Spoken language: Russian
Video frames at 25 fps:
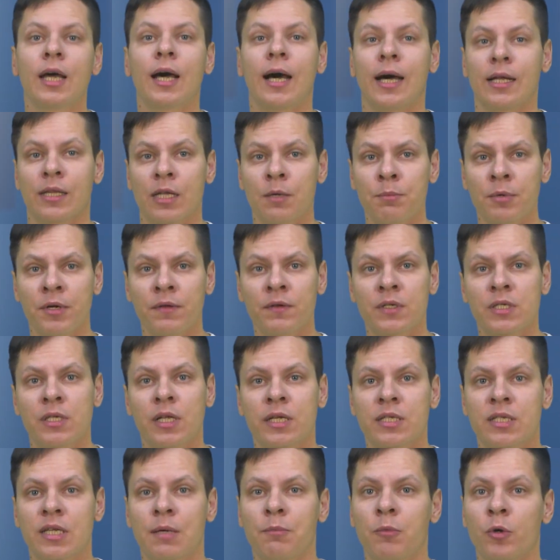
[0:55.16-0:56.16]
Она
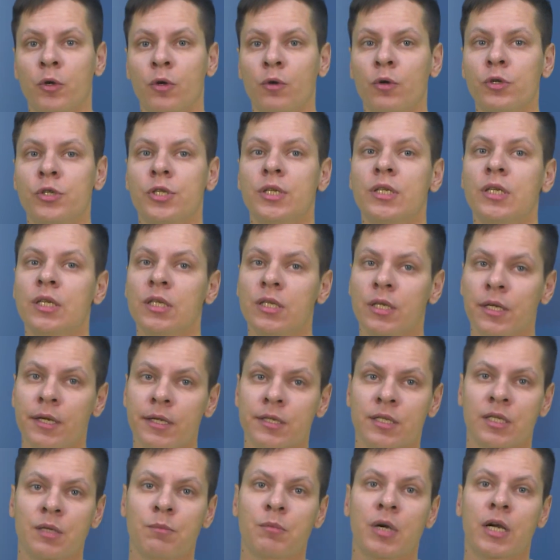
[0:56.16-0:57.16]
привезла с собой очень
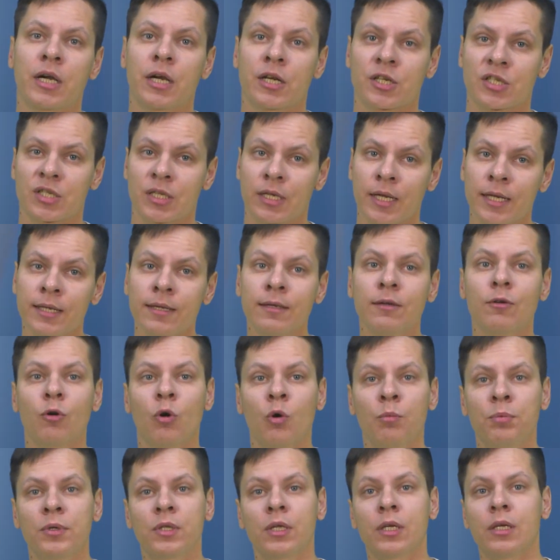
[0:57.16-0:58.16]
интересный багаж знаний,
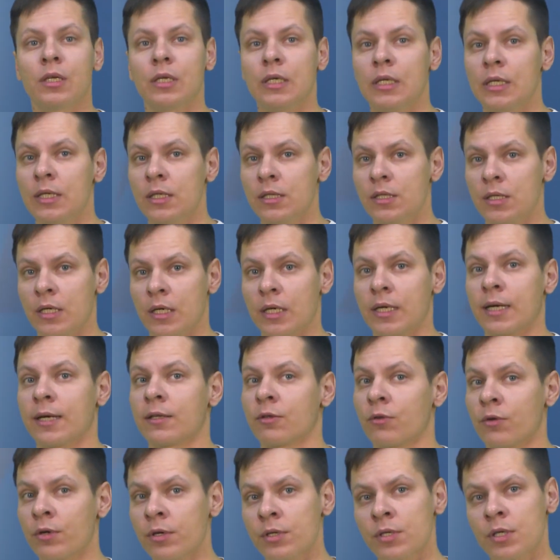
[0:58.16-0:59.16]
опыта и идей,
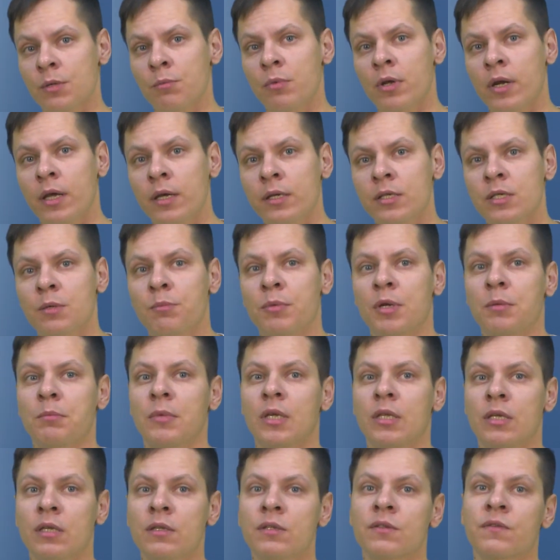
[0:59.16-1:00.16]
которые собирается
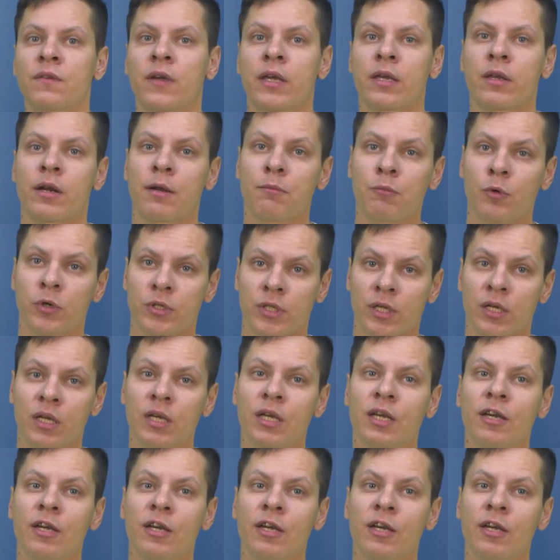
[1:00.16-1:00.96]
применить в своей работе.